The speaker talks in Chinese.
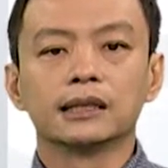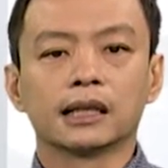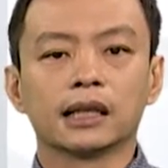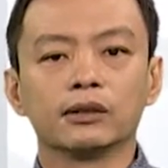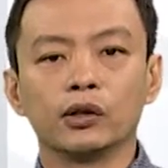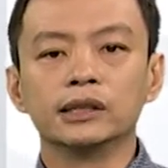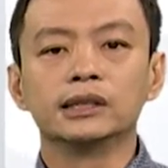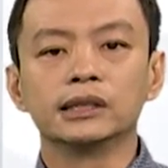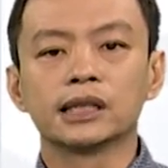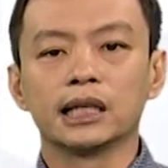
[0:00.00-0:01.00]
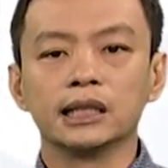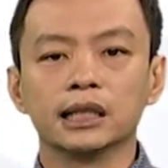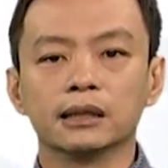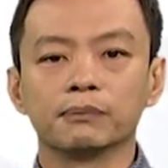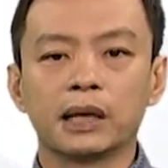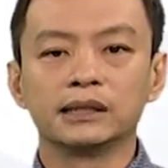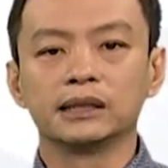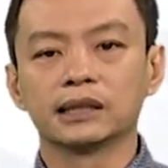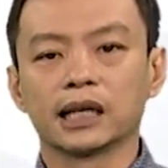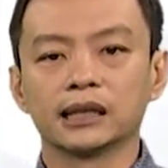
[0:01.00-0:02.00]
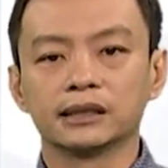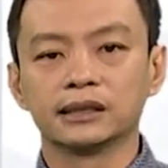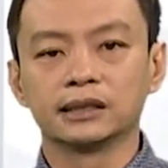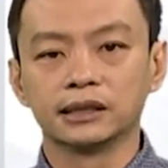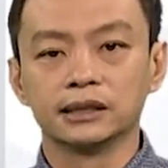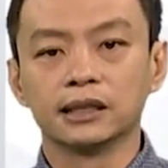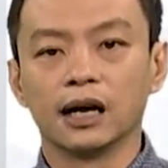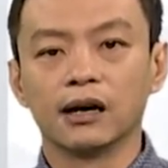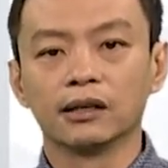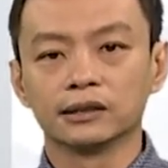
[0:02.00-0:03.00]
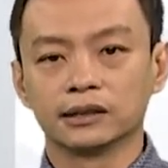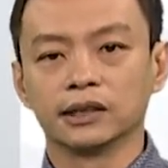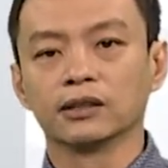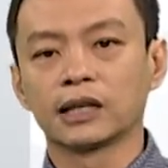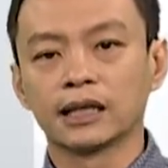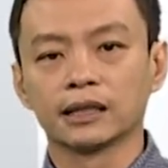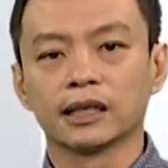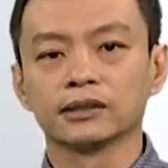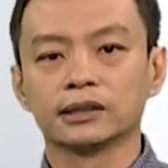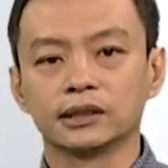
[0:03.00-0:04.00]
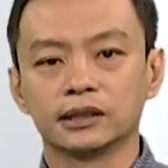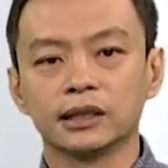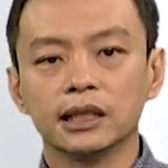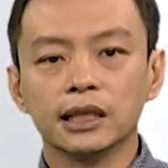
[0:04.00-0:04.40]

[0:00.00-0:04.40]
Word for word: 那它的圆心在一二，半径大概是四啊，十六开根号是四。